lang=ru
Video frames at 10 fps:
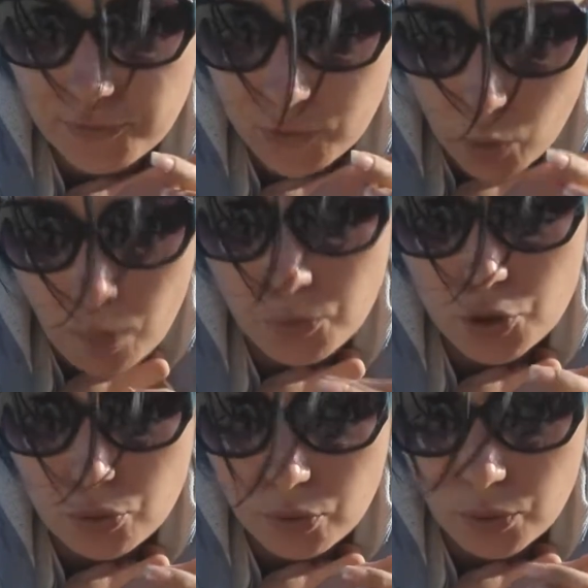в
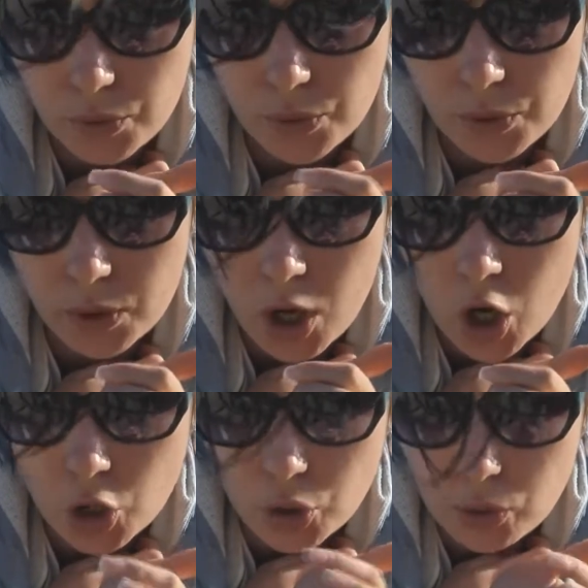том, что
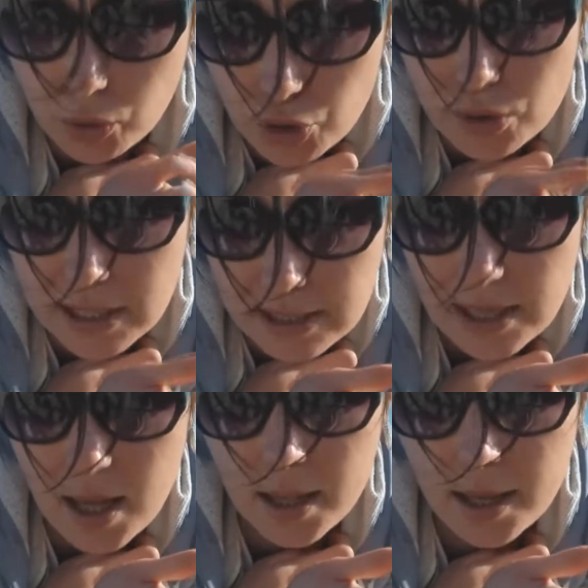то, что
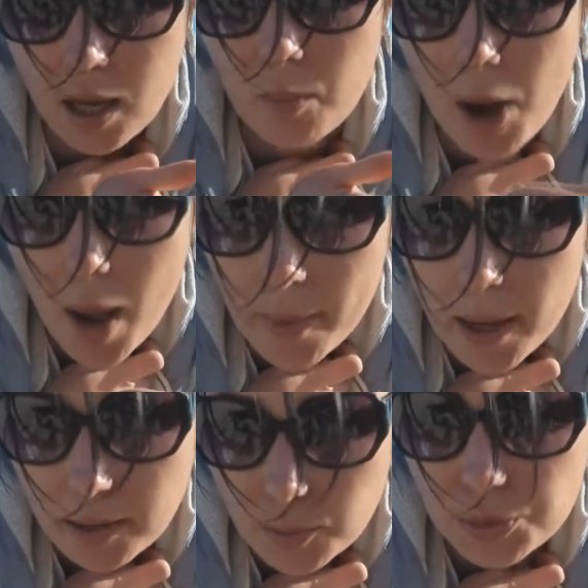сказала их
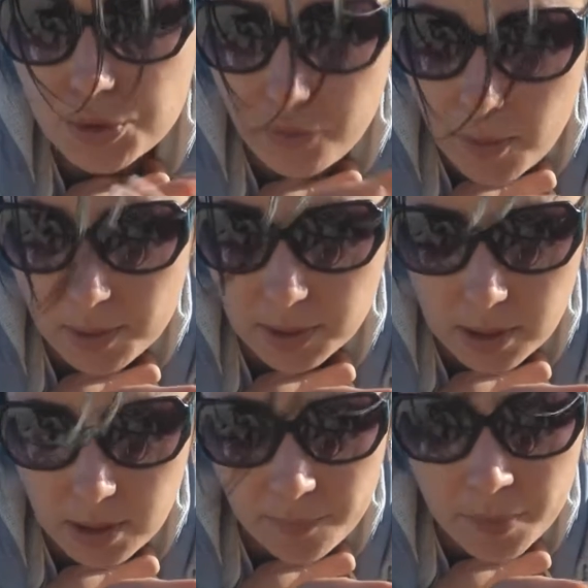мама, это будет
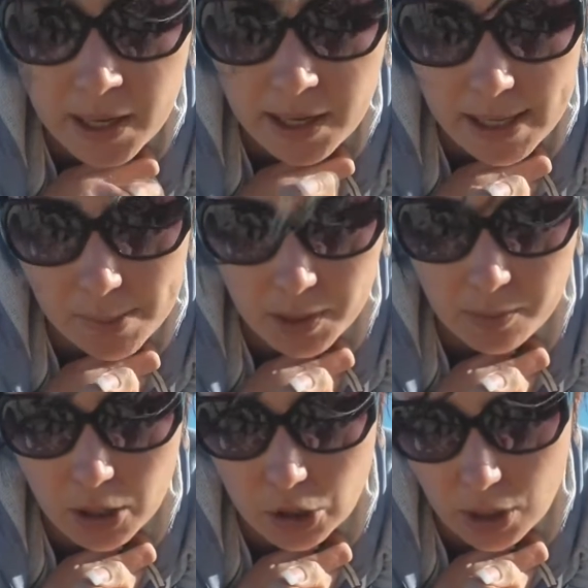выполнено. И я
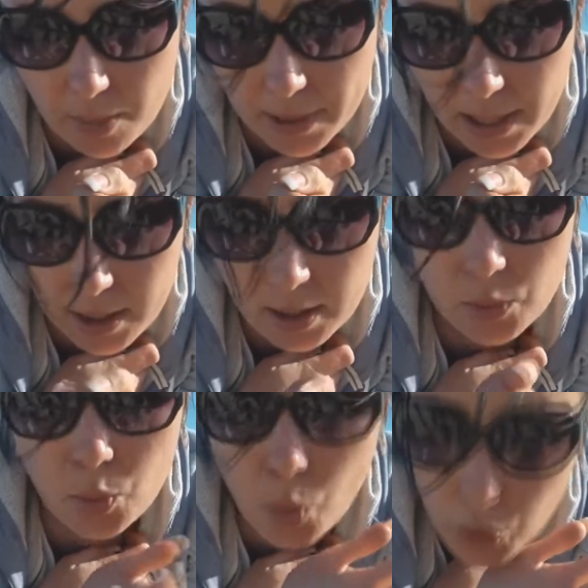понимаю, что я
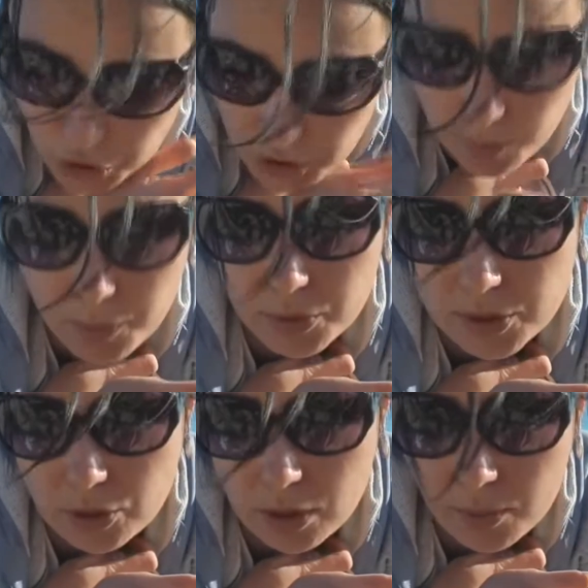поехала очень
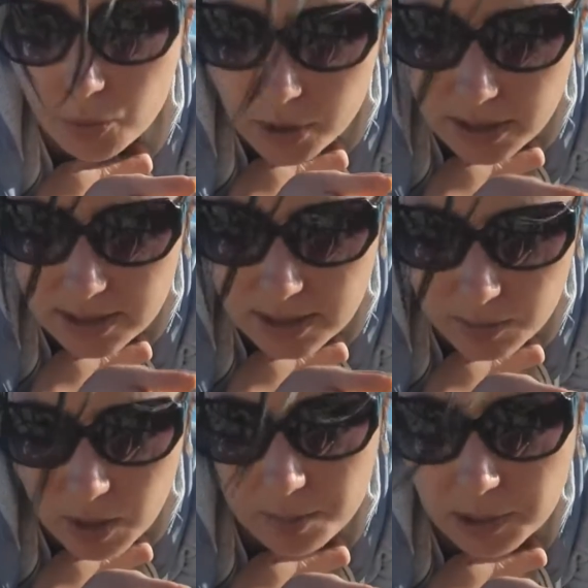поздно на море с
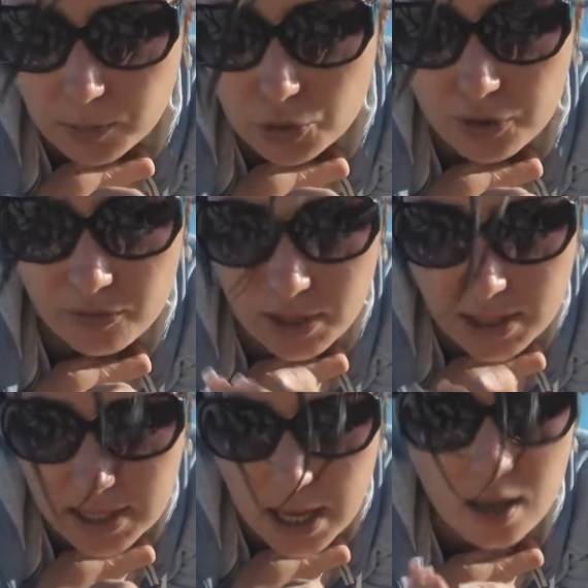детьми, потому что
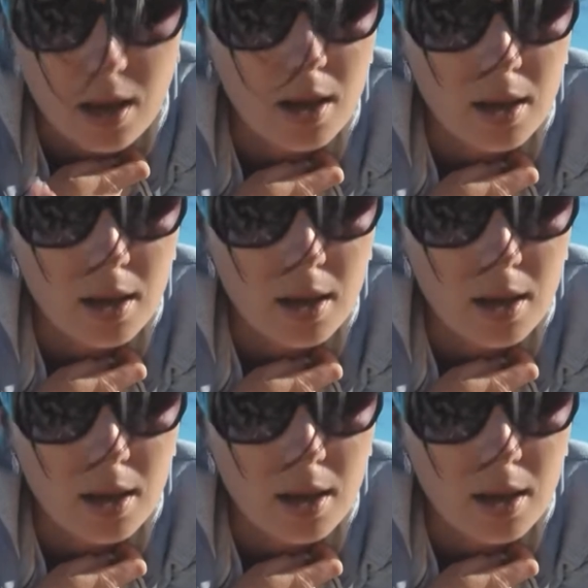весь день